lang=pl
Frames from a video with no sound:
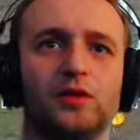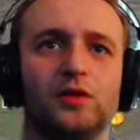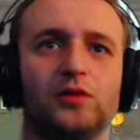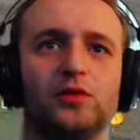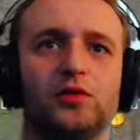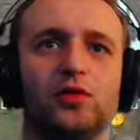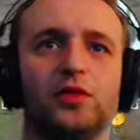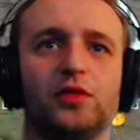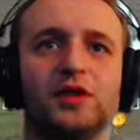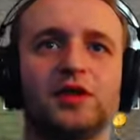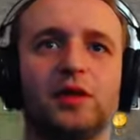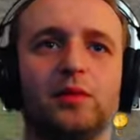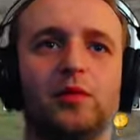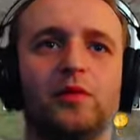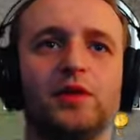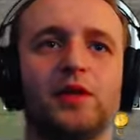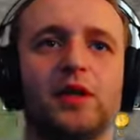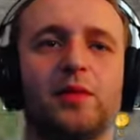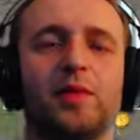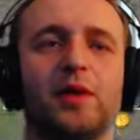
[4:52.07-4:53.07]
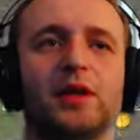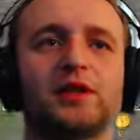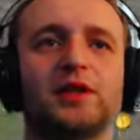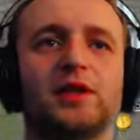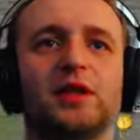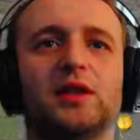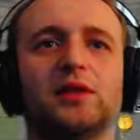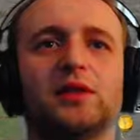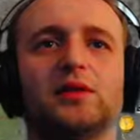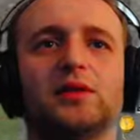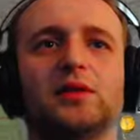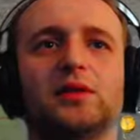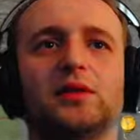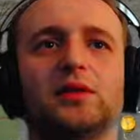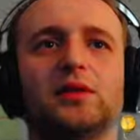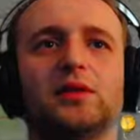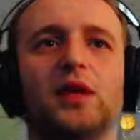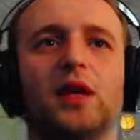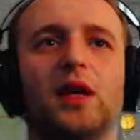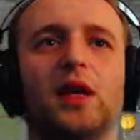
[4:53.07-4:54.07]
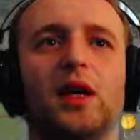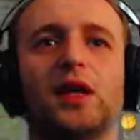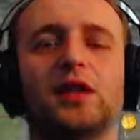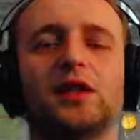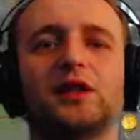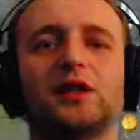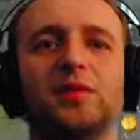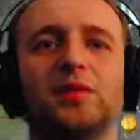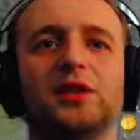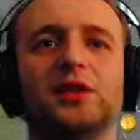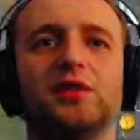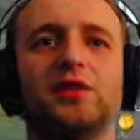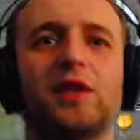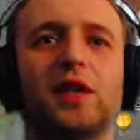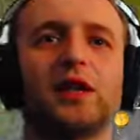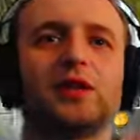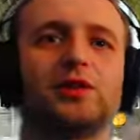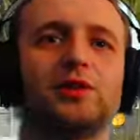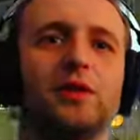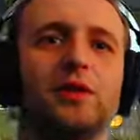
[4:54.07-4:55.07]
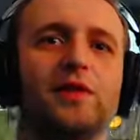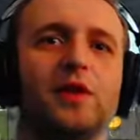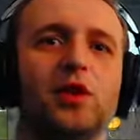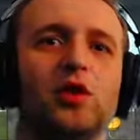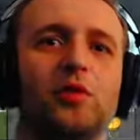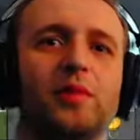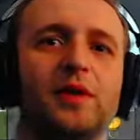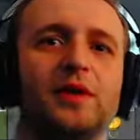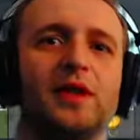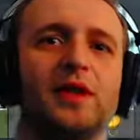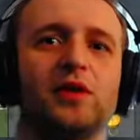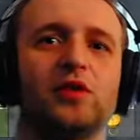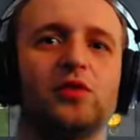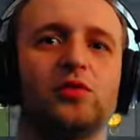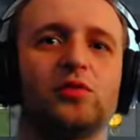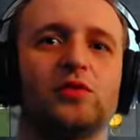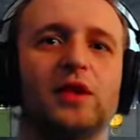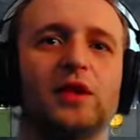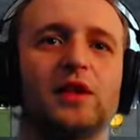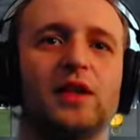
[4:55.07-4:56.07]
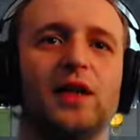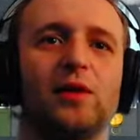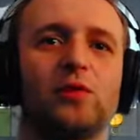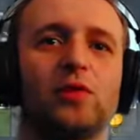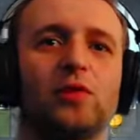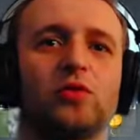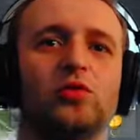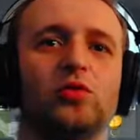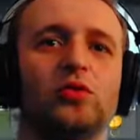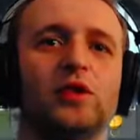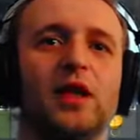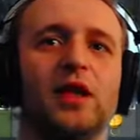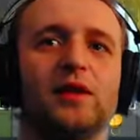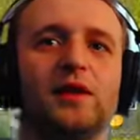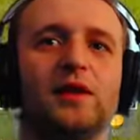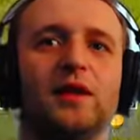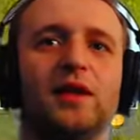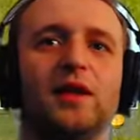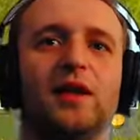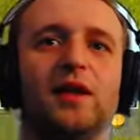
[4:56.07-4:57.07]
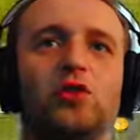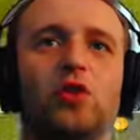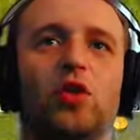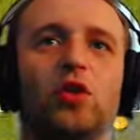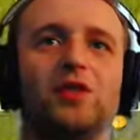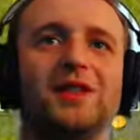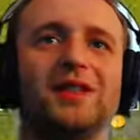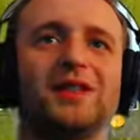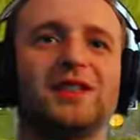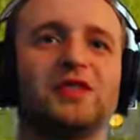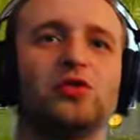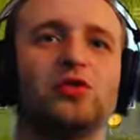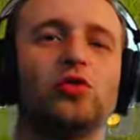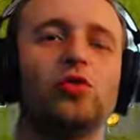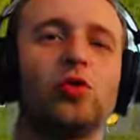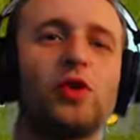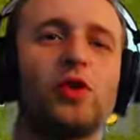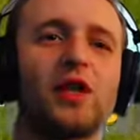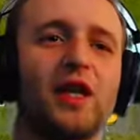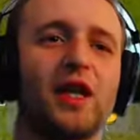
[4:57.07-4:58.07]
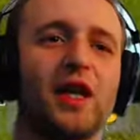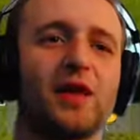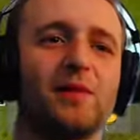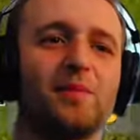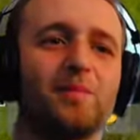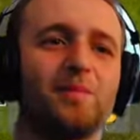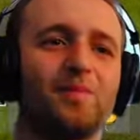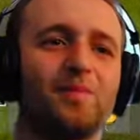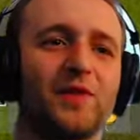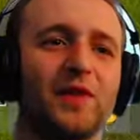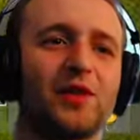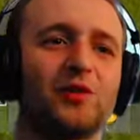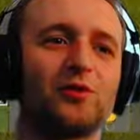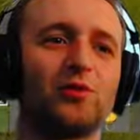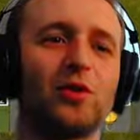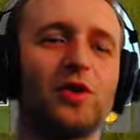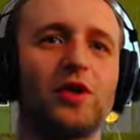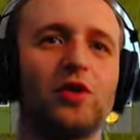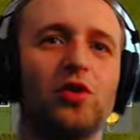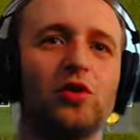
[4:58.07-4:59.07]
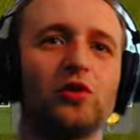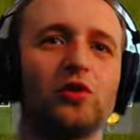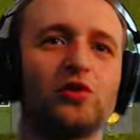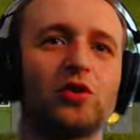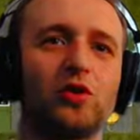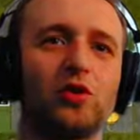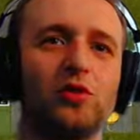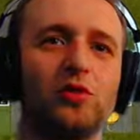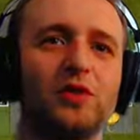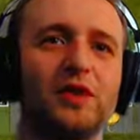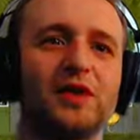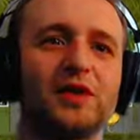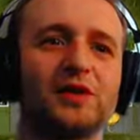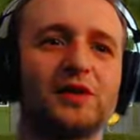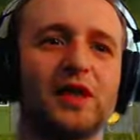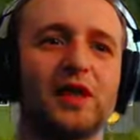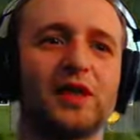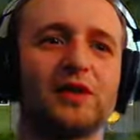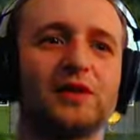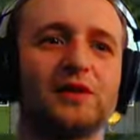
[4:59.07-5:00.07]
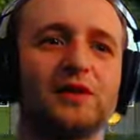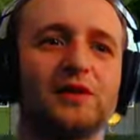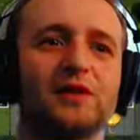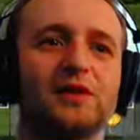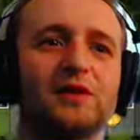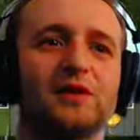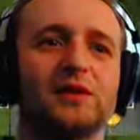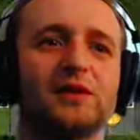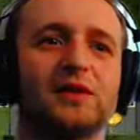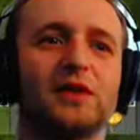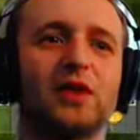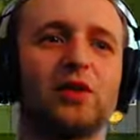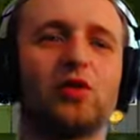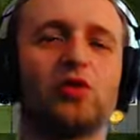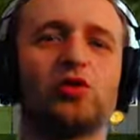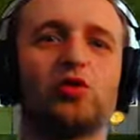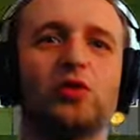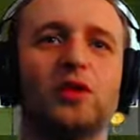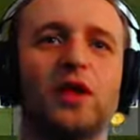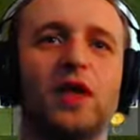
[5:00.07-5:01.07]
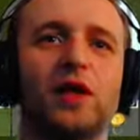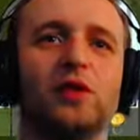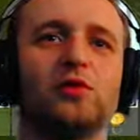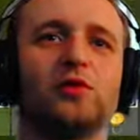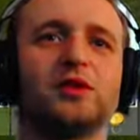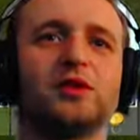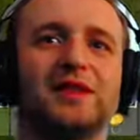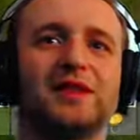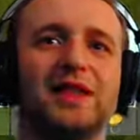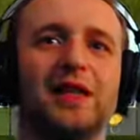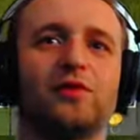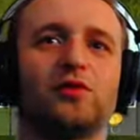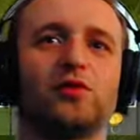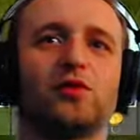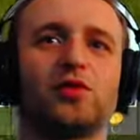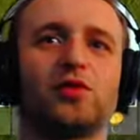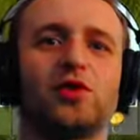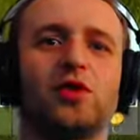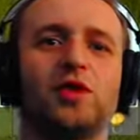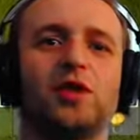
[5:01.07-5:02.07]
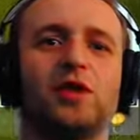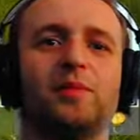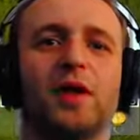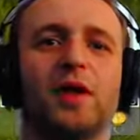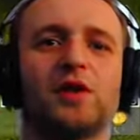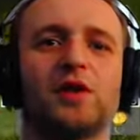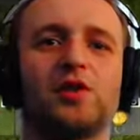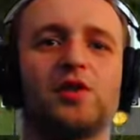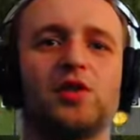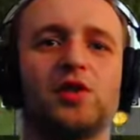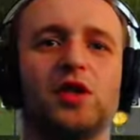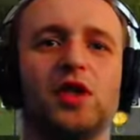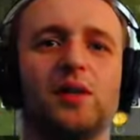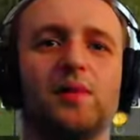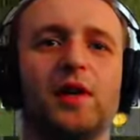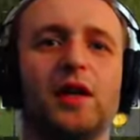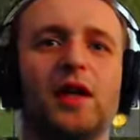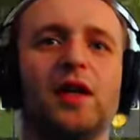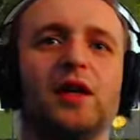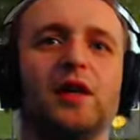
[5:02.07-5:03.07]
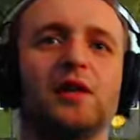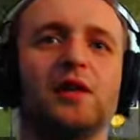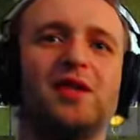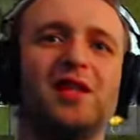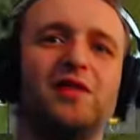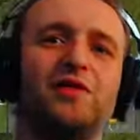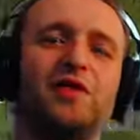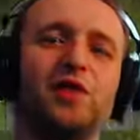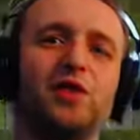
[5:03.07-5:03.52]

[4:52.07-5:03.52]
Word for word: no niesamowita praca. Y, jak jest między Francją a Wielką Brytanią ten eurotunel, to on jest nurkiem, który kontroluje stan tego tunelu z zewnątrz, czyli patrzy, czy nie ma nie